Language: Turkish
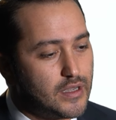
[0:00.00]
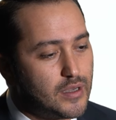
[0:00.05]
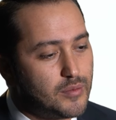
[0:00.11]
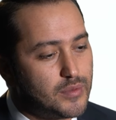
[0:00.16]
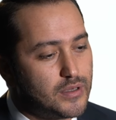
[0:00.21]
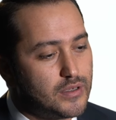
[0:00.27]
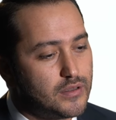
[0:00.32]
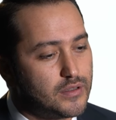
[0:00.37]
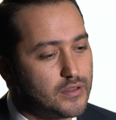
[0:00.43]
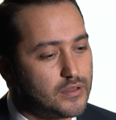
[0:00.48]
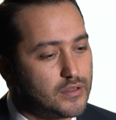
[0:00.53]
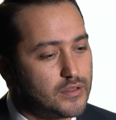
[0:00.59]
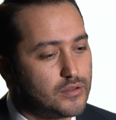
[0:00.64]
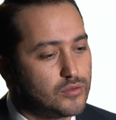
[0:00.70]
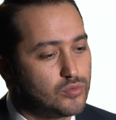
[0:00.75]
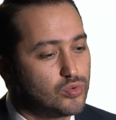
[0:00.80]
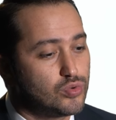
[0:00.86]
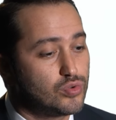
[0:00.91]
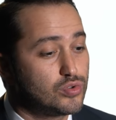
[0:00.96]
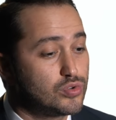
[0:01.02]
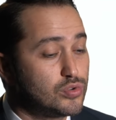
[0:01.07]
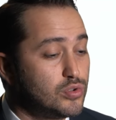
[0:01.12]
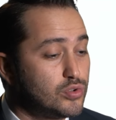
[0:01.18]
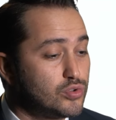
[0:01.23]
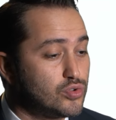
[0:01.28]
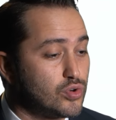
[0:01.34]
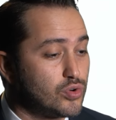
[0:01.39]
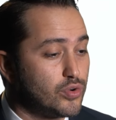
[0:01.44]
ama e,
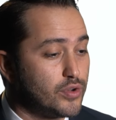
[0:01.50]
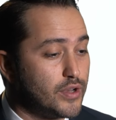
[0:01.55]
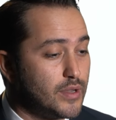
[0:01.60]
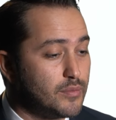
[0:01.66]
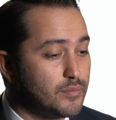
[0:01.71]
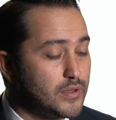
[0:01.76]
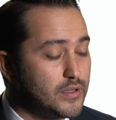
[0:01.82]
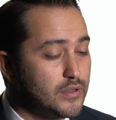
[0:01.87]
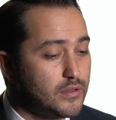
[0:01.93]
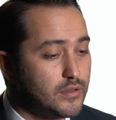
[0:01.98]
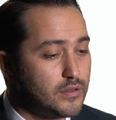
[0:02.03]
dürüstlük çok önemli.